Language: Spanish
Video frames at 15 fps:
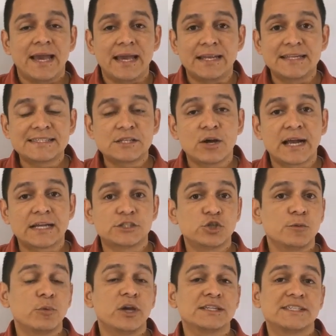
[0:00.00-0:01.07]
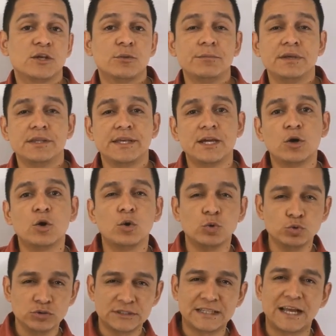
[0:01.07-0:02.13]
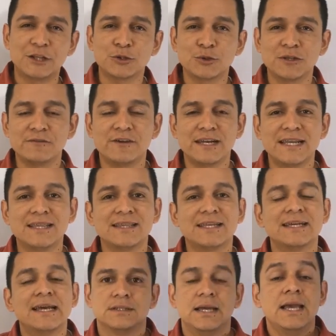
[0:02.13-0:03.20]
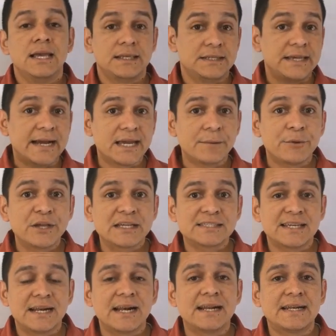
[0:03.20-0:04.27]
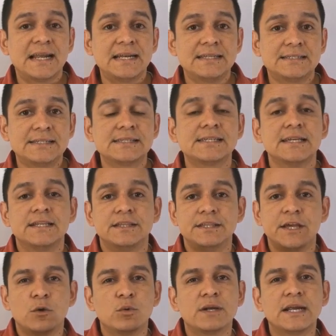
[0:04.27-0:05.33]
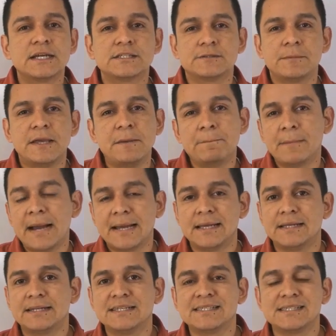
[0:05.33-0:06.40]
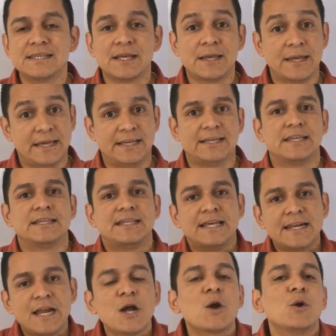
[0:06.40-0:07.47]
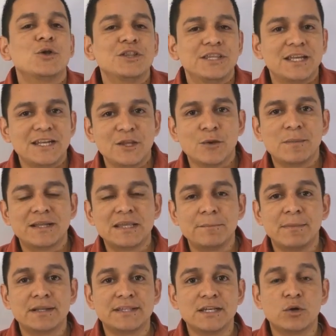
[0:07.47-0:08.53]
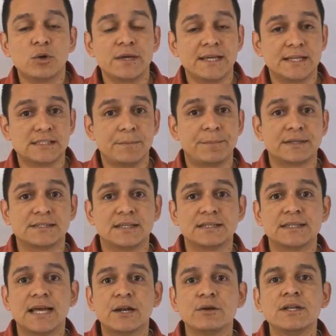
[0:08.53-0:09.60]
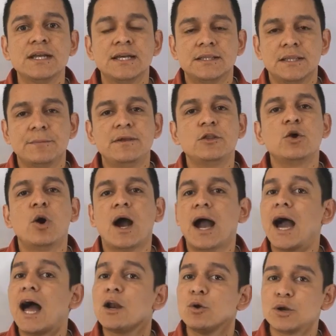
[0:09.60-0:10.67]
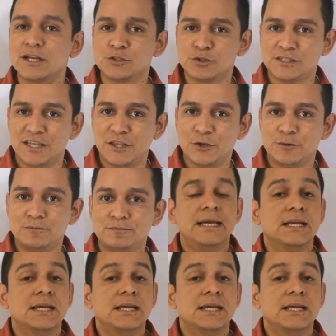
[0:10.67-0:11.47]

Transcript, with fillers: En esta ocasión voy a hacer un video un tanto diferente, ya que voy a hacer el análisis de unas imágenes que tienen contenido matemático y que se presentaron debido a algo que sucedió.